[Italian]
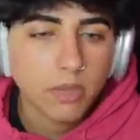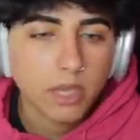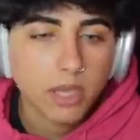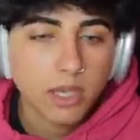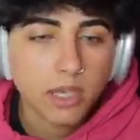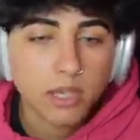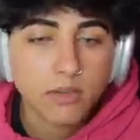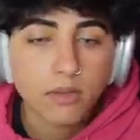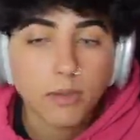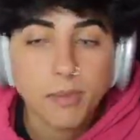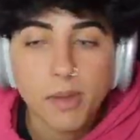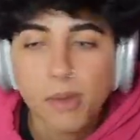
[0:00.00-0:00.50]

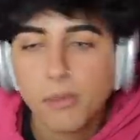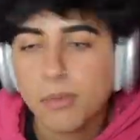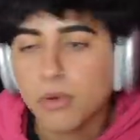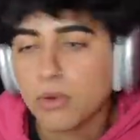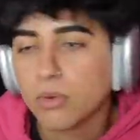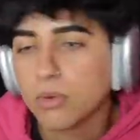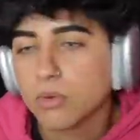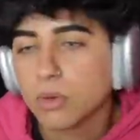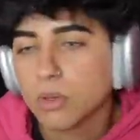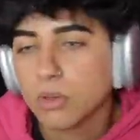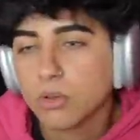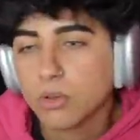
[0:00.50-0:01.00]
mega. Vabbè, per
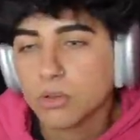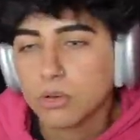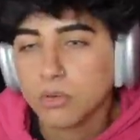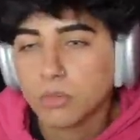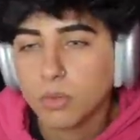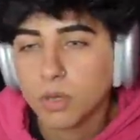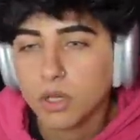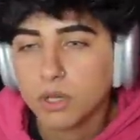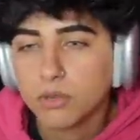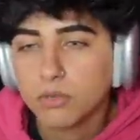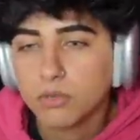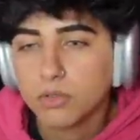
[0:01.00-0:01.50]
l'unicorno
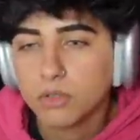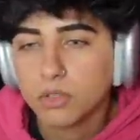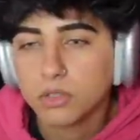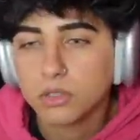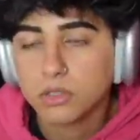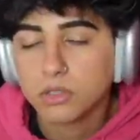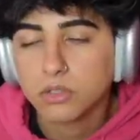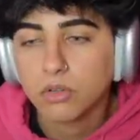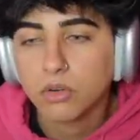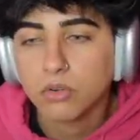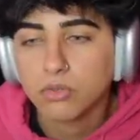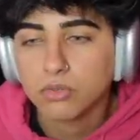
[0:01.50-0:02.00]
mega
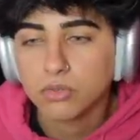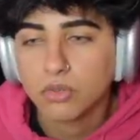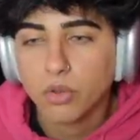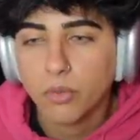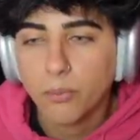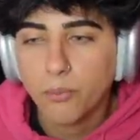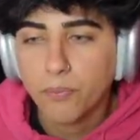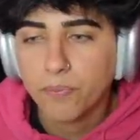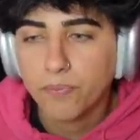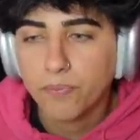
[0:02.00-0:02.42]
forse, non lo so.